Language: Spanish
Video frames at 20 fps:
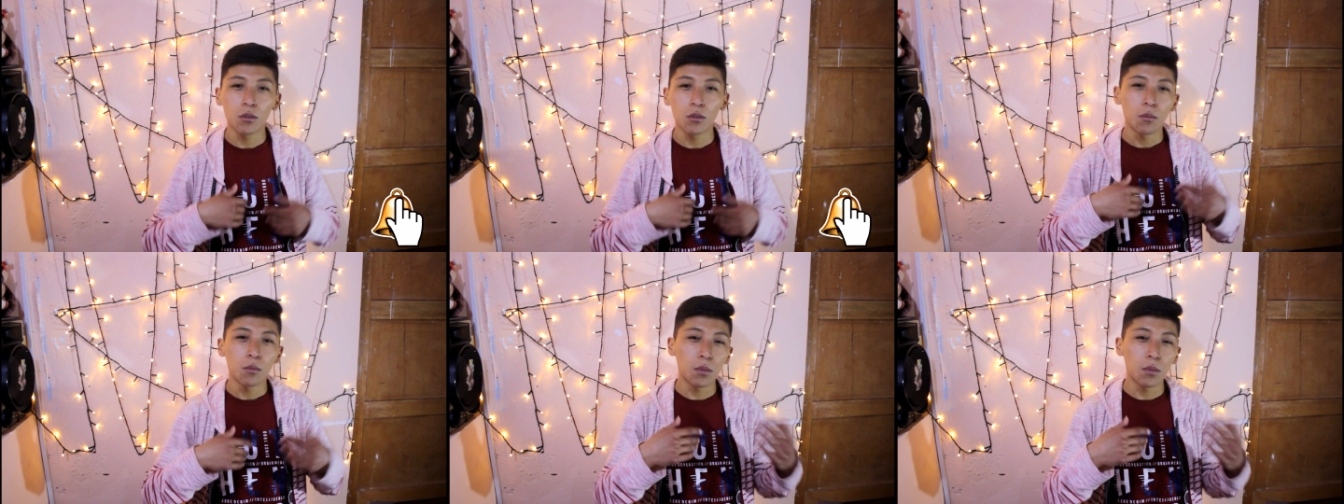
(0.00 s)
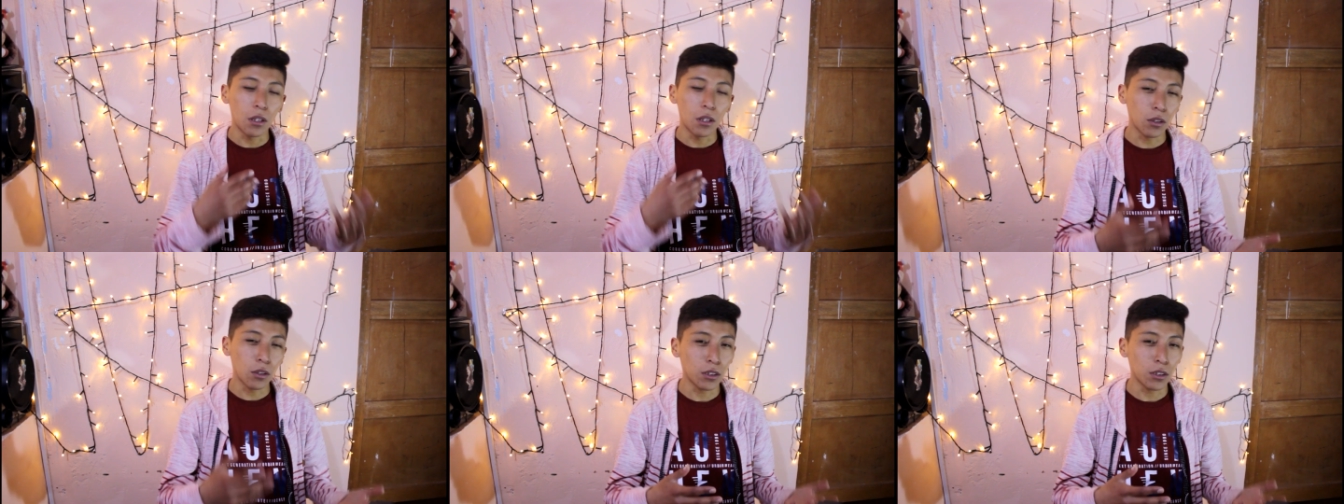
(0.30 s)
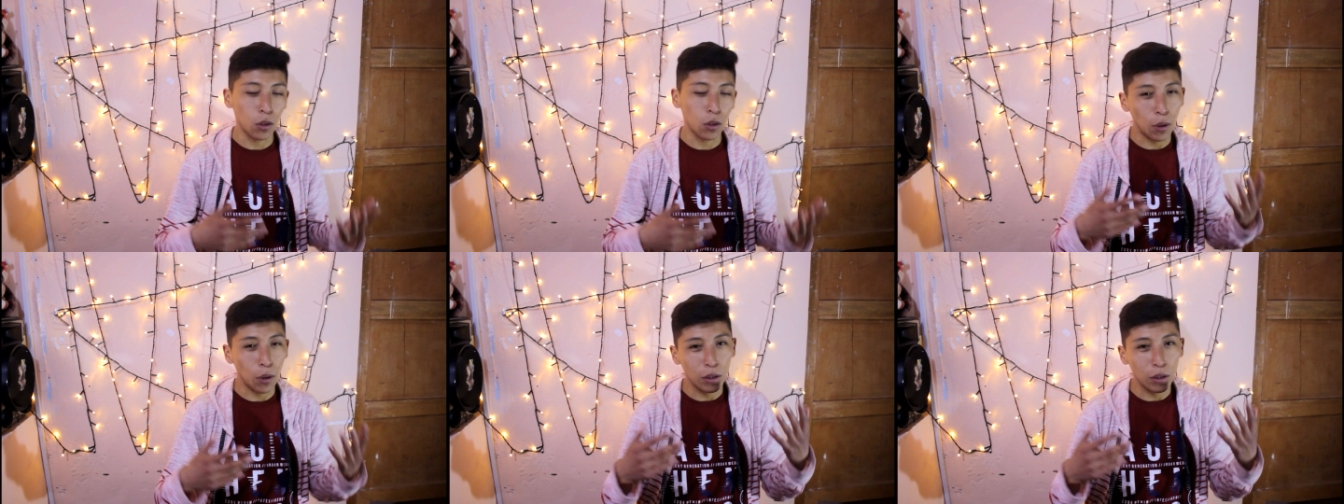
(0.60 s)
videos
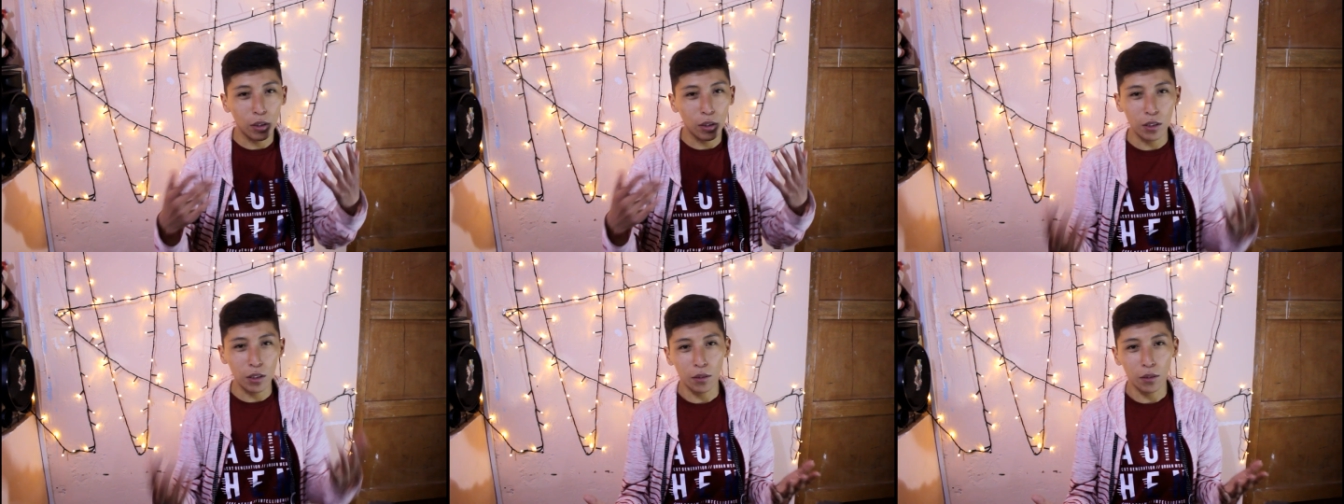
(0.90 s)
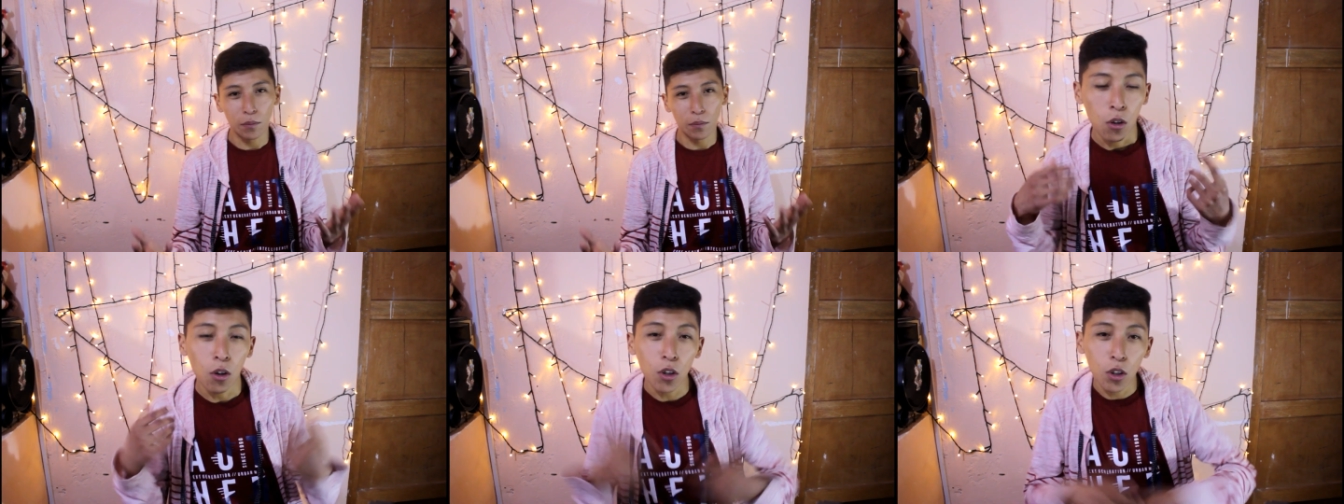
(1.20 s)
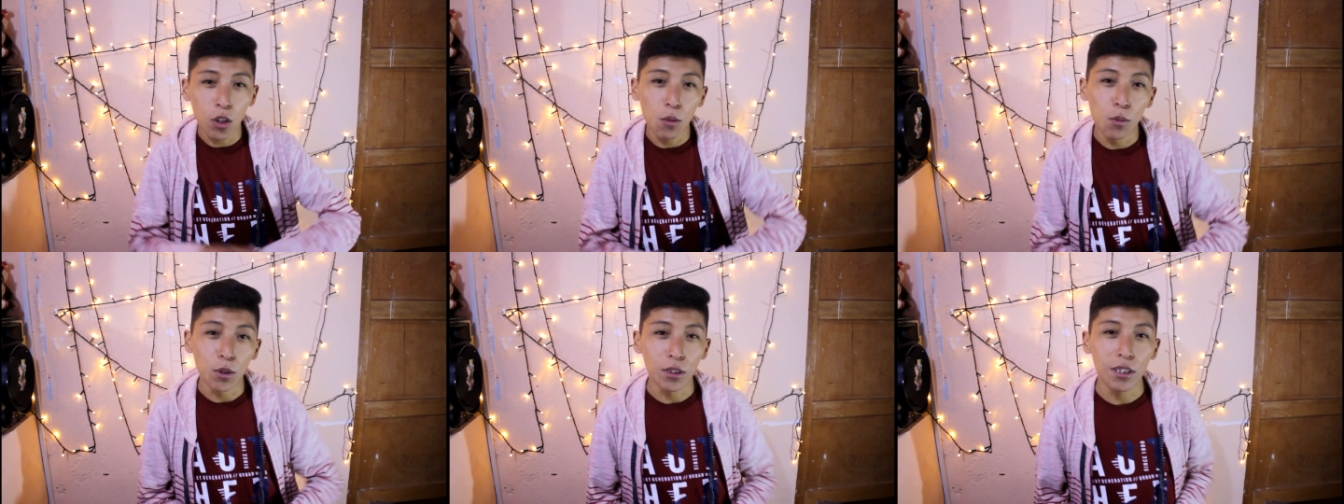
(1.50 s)
y cuando no. Hoy
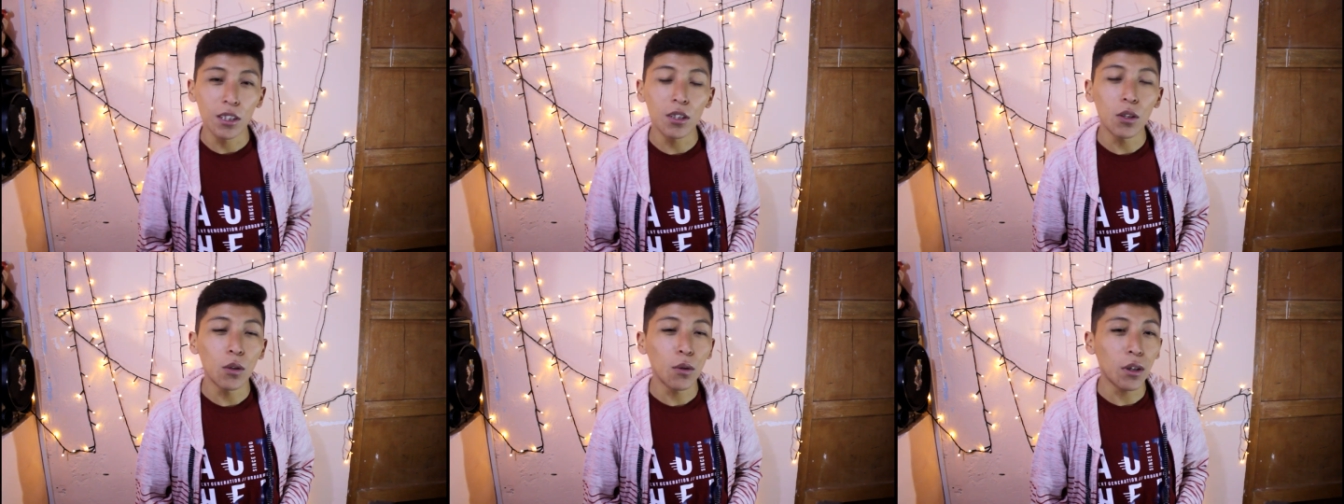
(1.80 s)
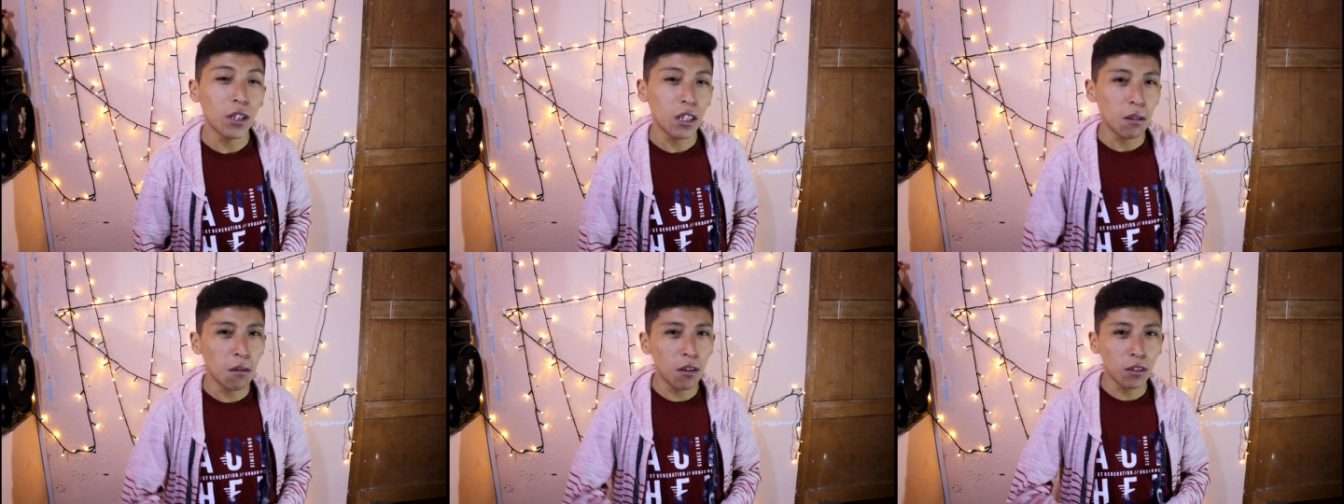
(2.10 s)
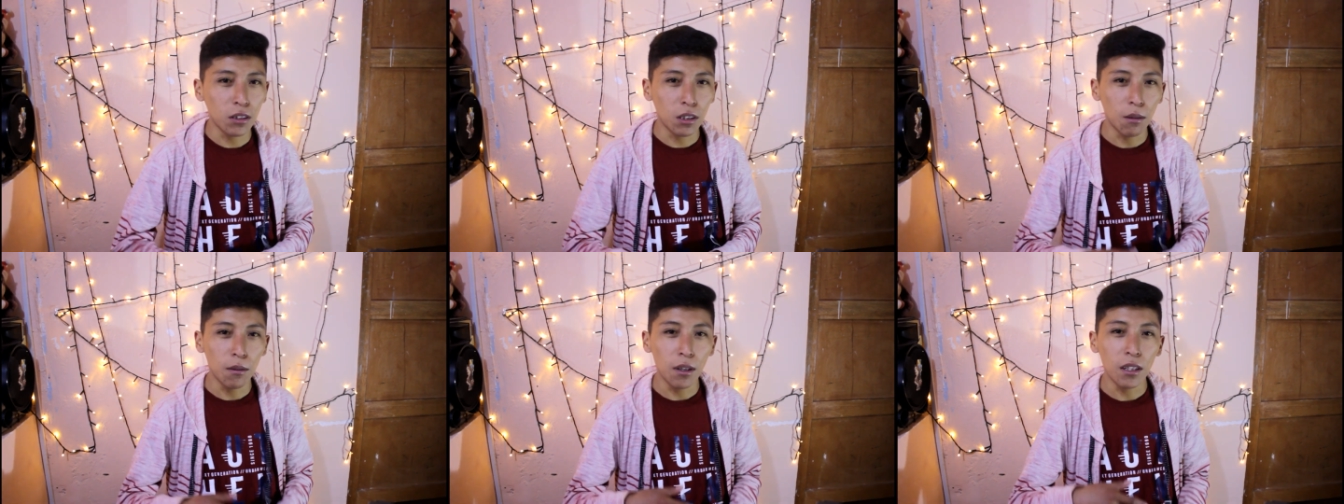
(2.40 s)
como se dieron cuenta
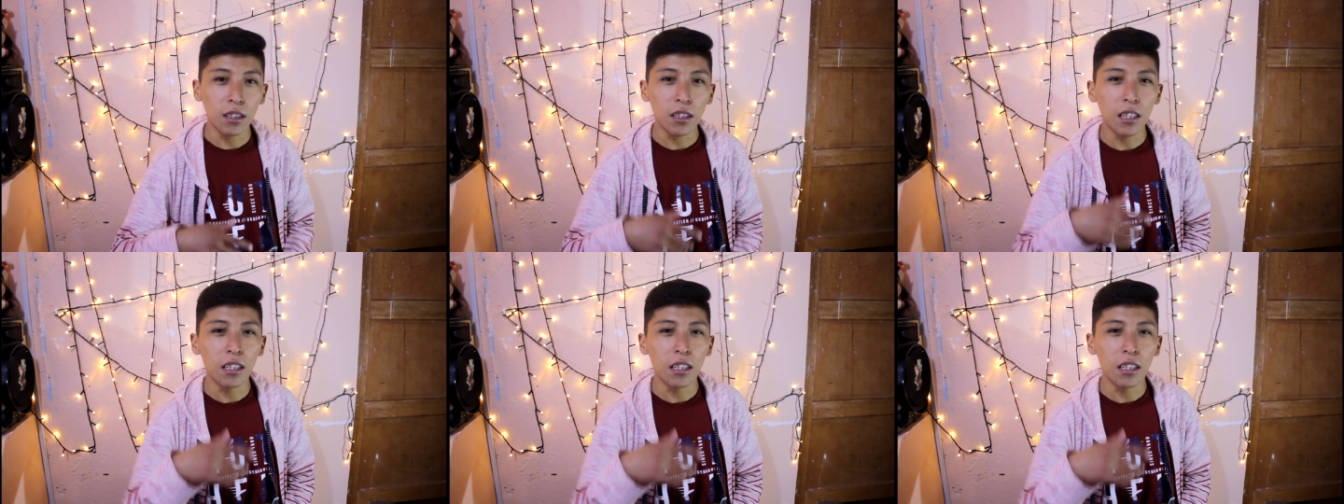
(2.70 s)
vamos a hablar